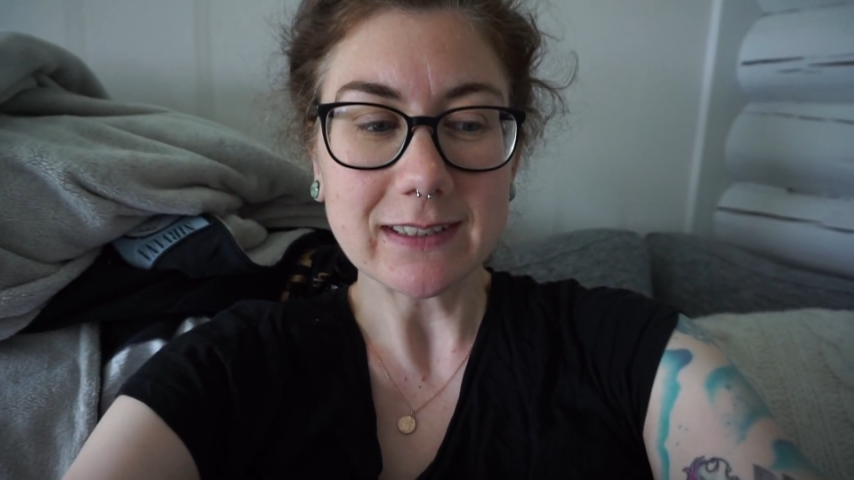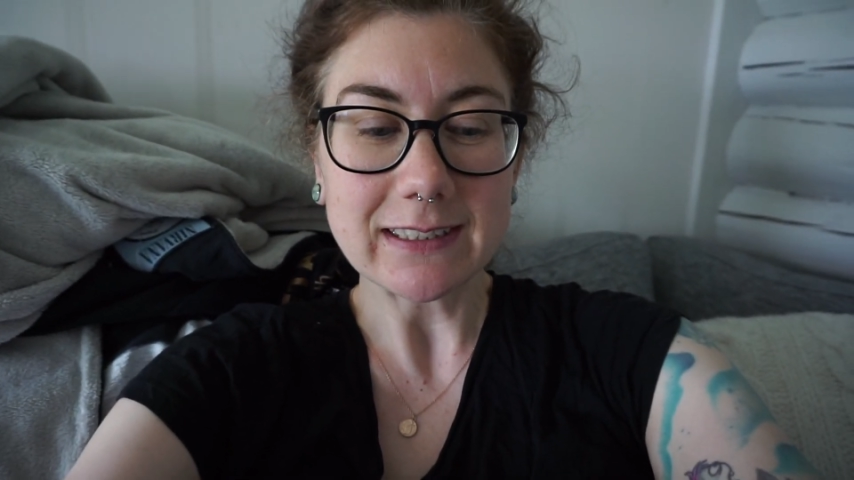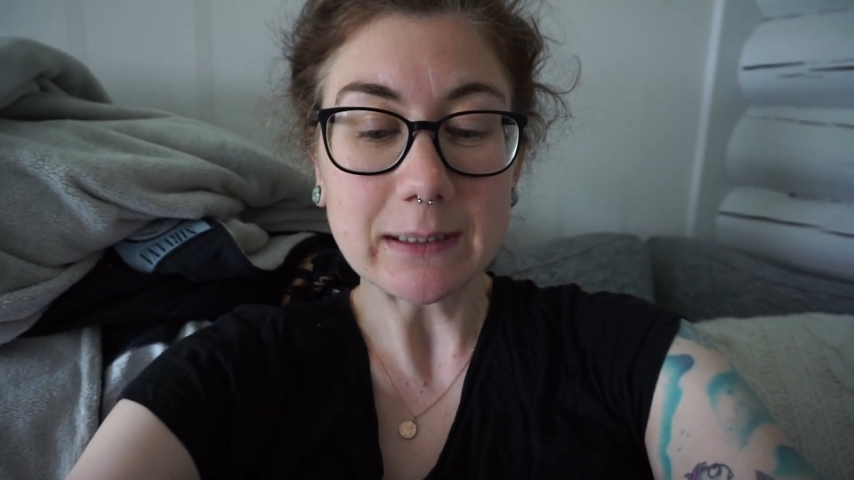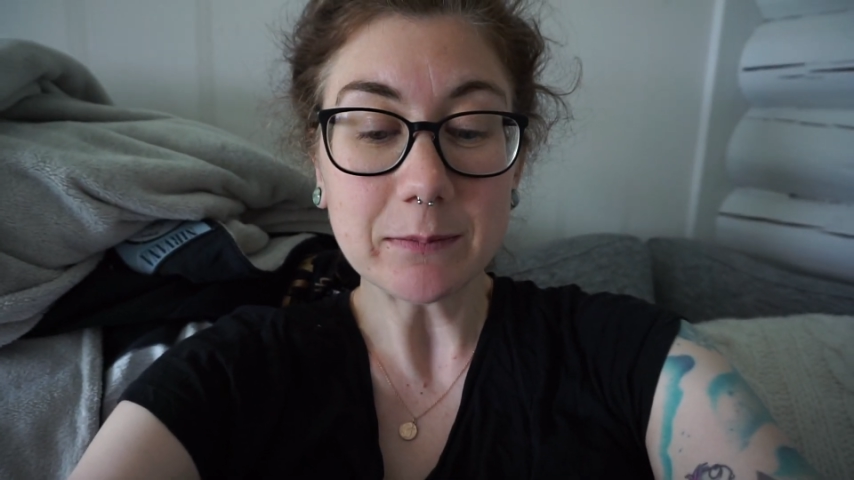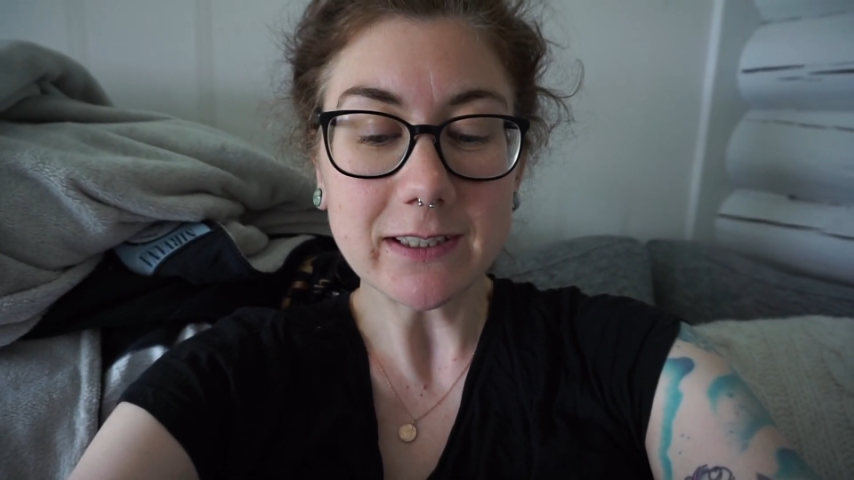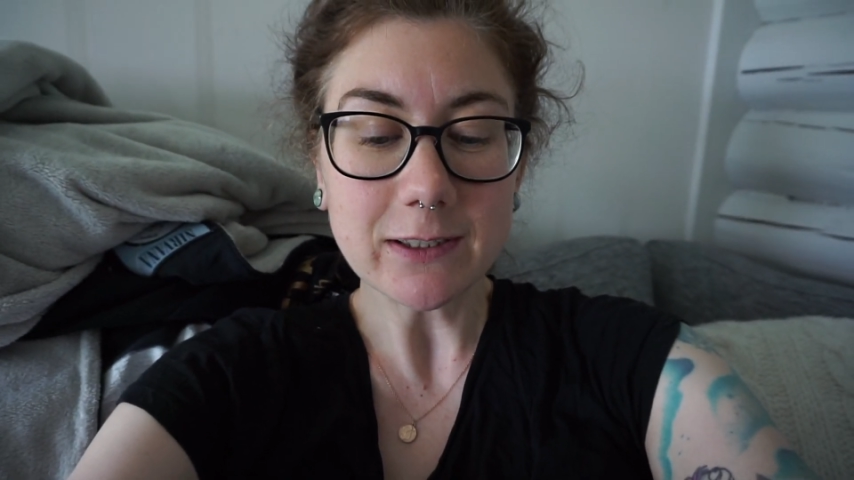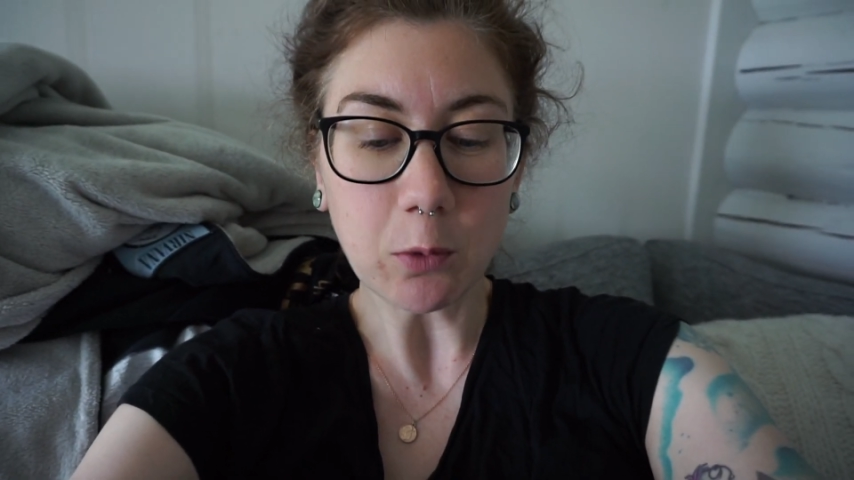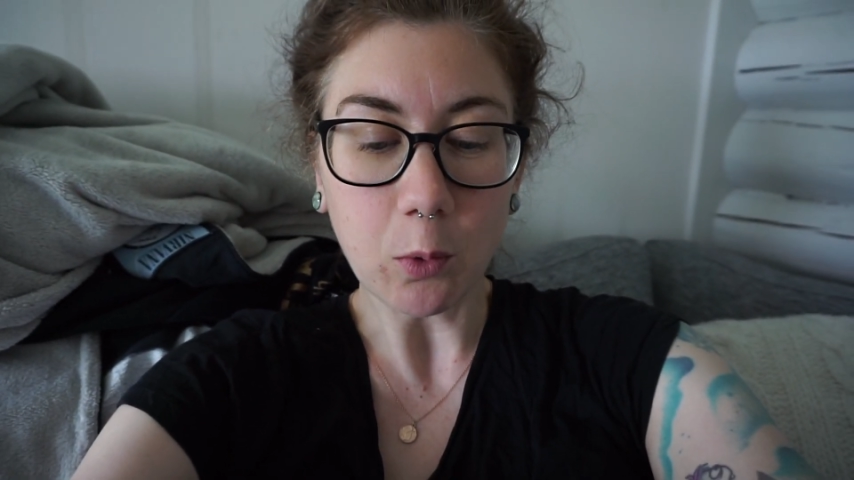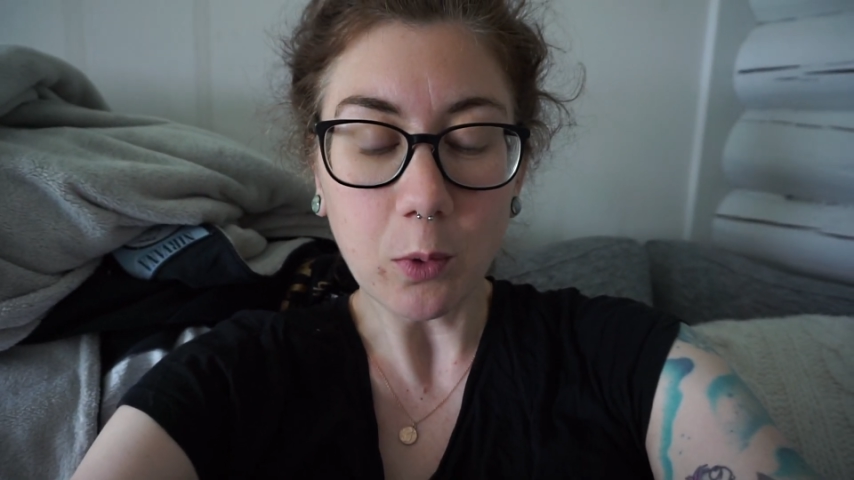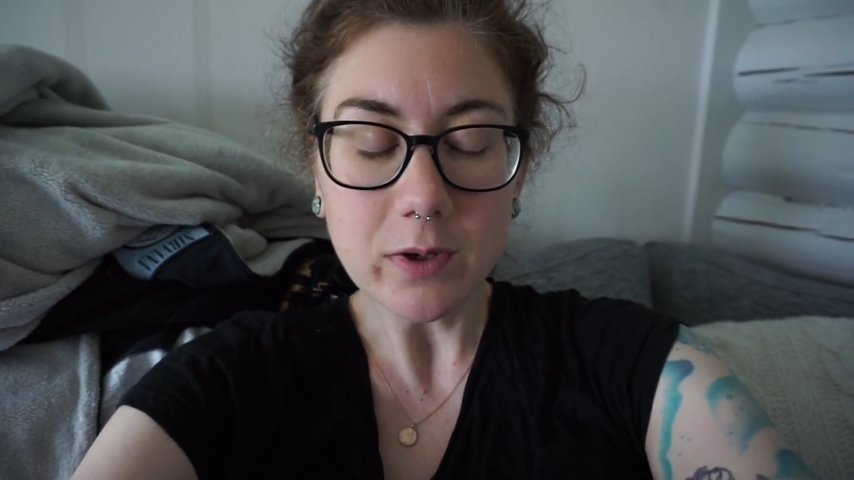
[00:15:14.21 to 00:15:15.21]
ziemlich
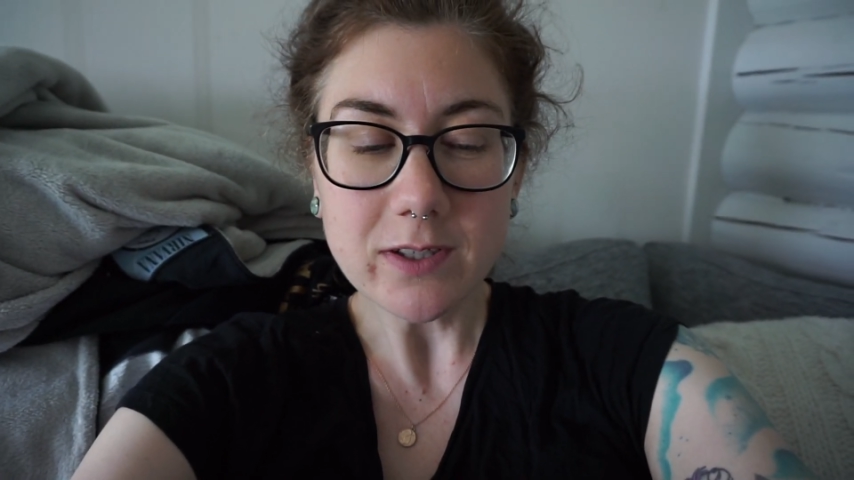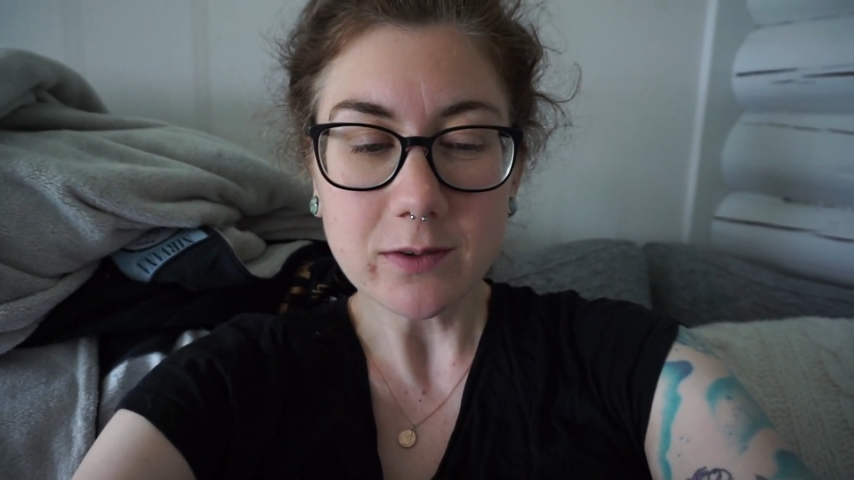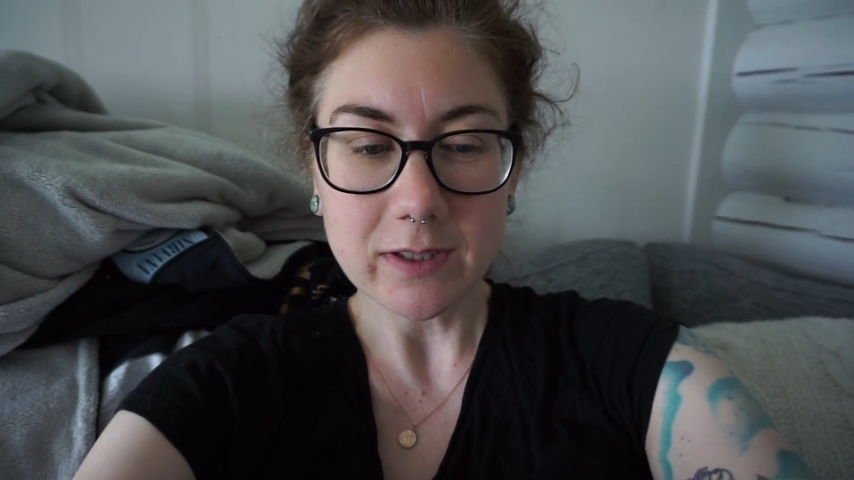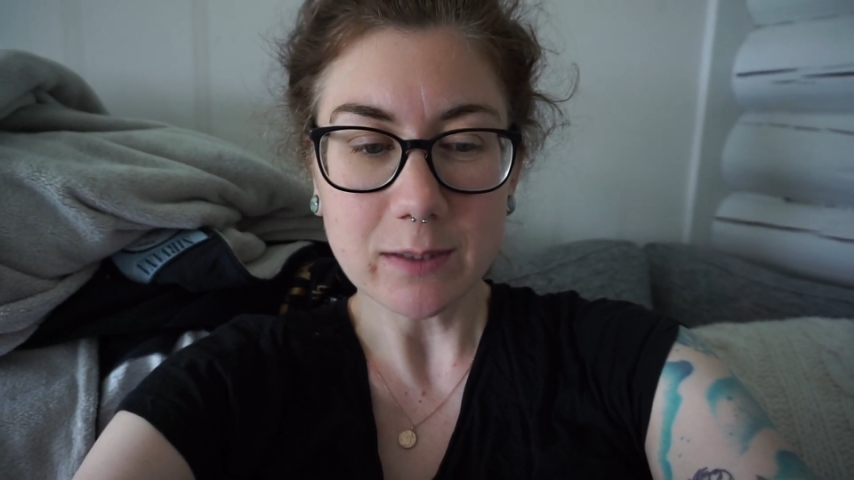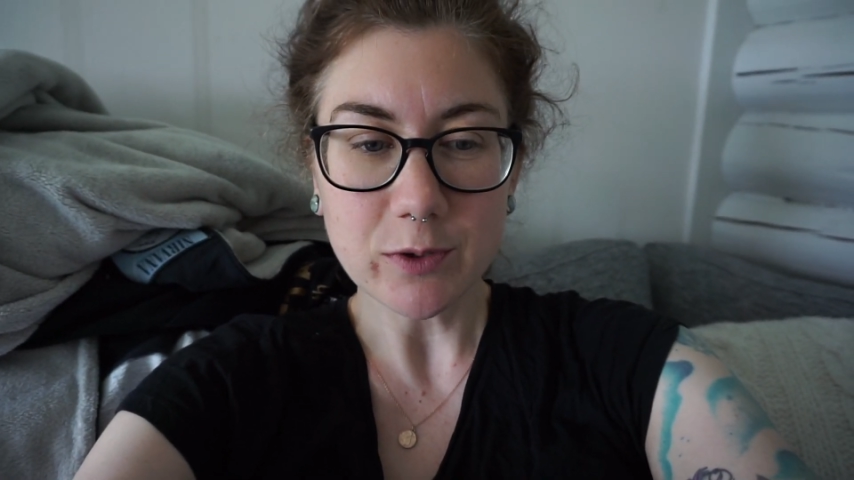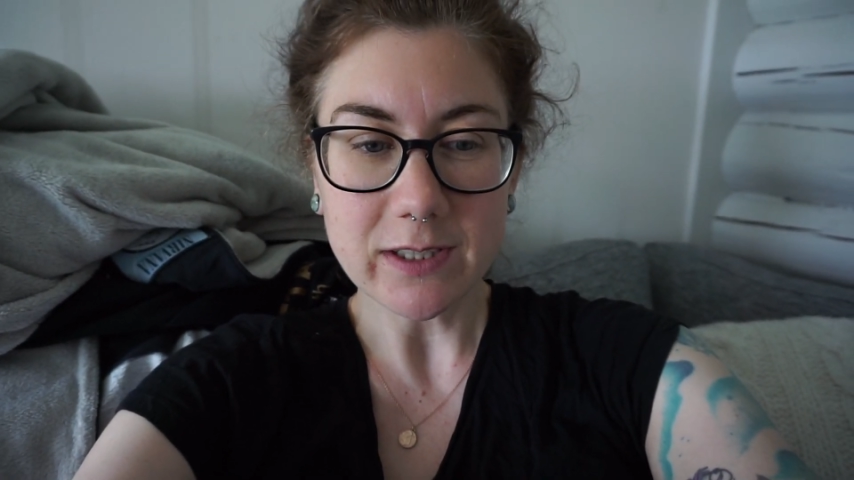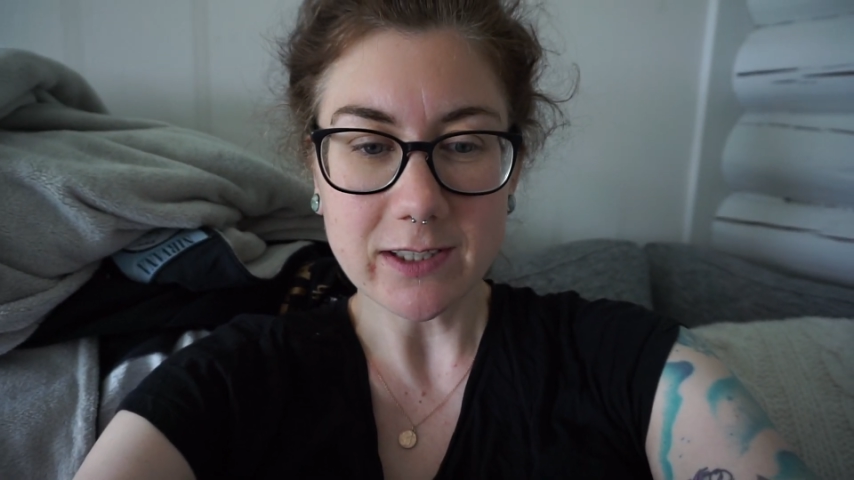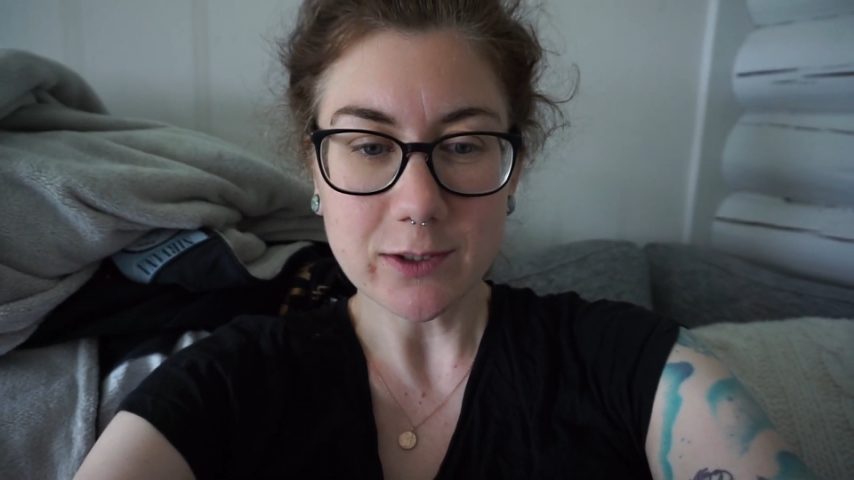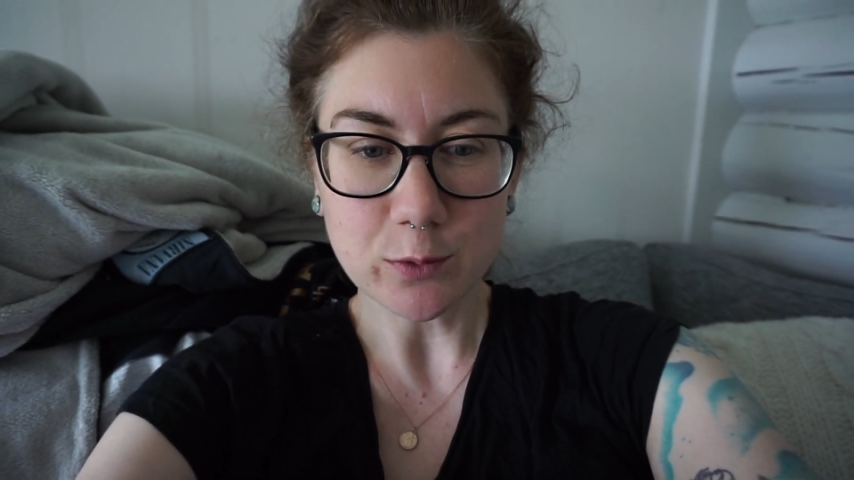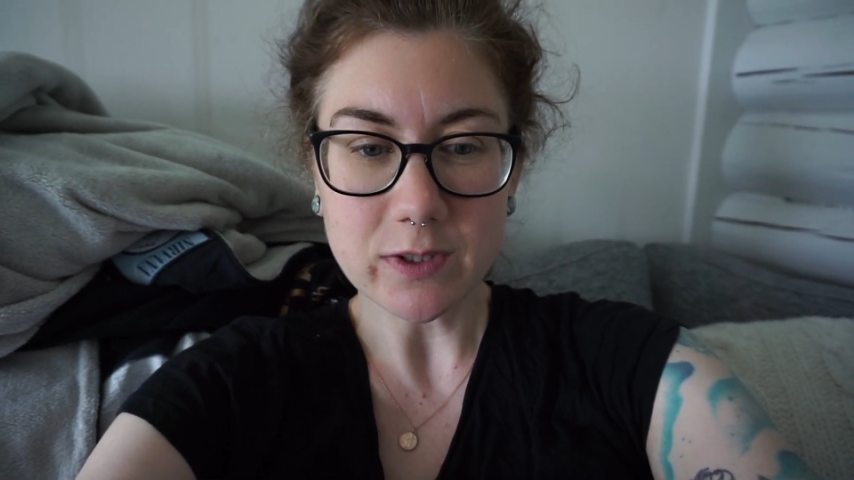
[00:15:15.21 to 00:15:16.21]
groß und ich muss
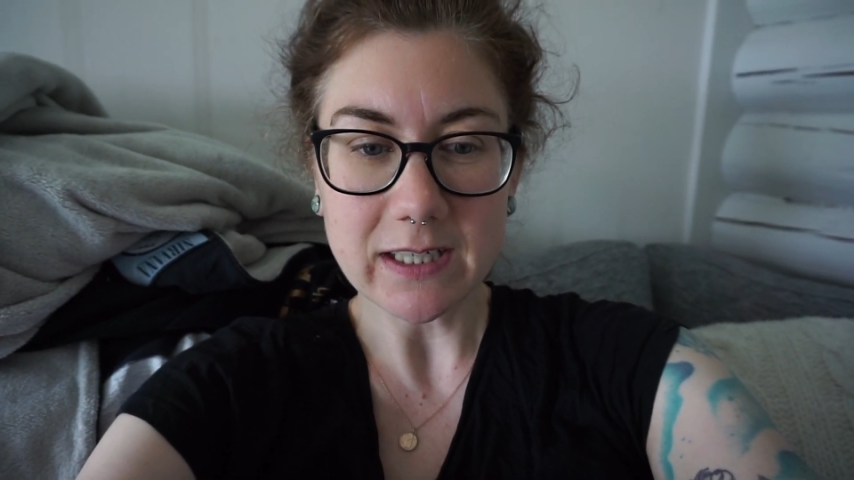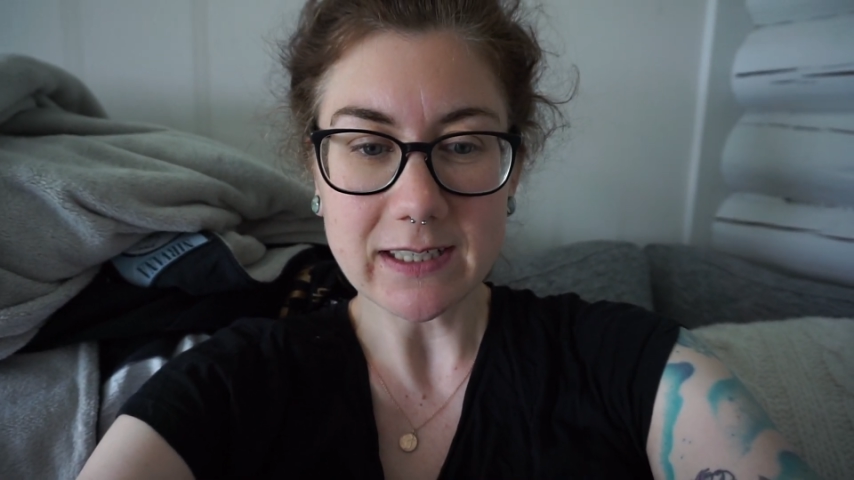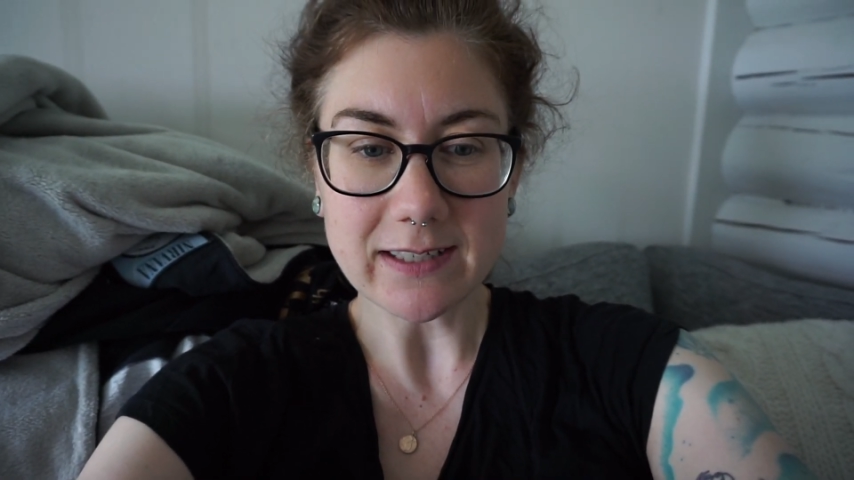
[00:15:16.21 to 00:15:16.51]
jetzt zusehen,